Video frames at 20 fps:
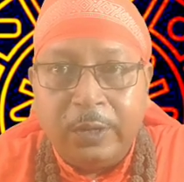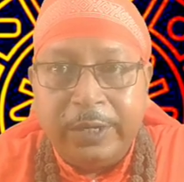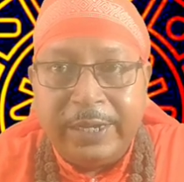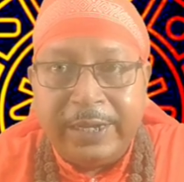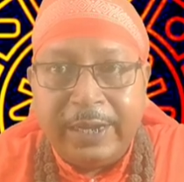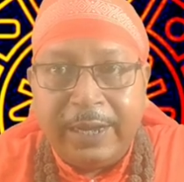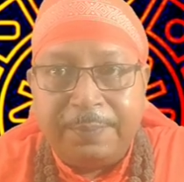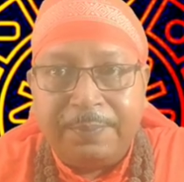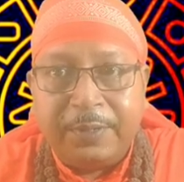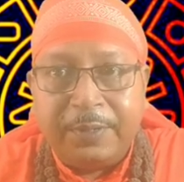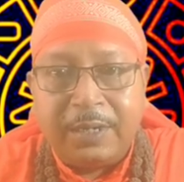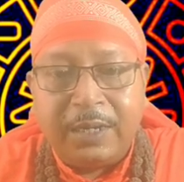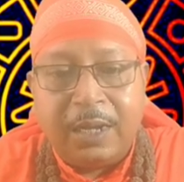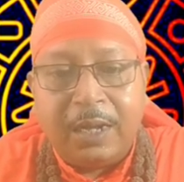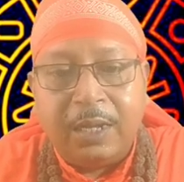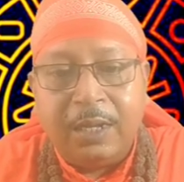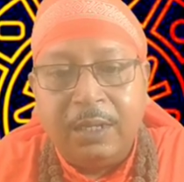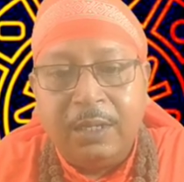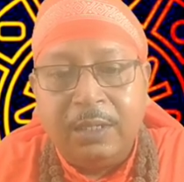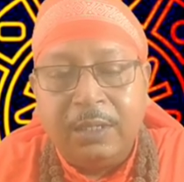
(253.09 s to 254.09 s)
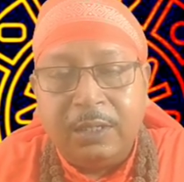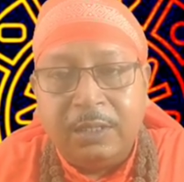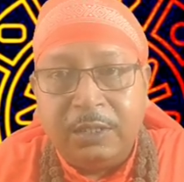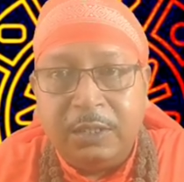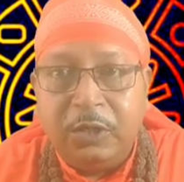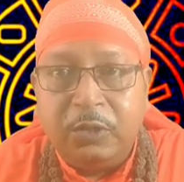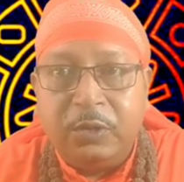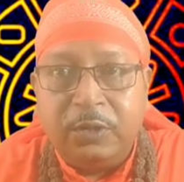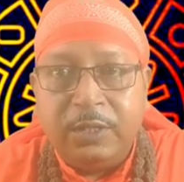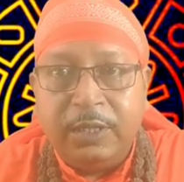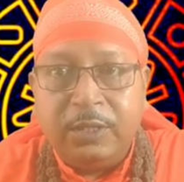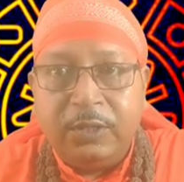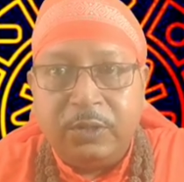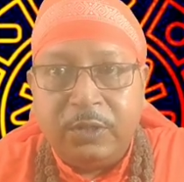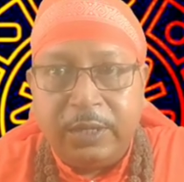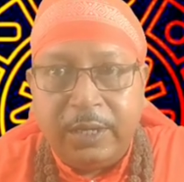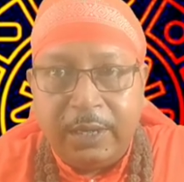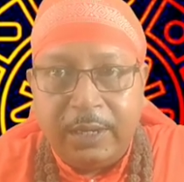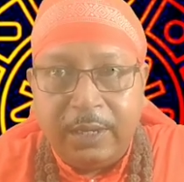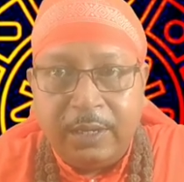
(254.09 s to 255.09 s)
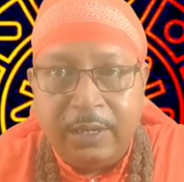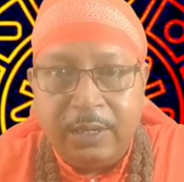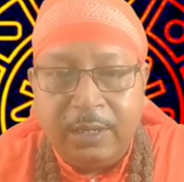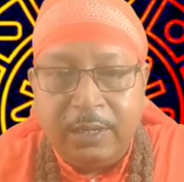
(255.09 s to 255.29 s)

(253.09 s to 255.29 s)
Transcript: অনেকে আপনারা দীর্ঘদিন ধরে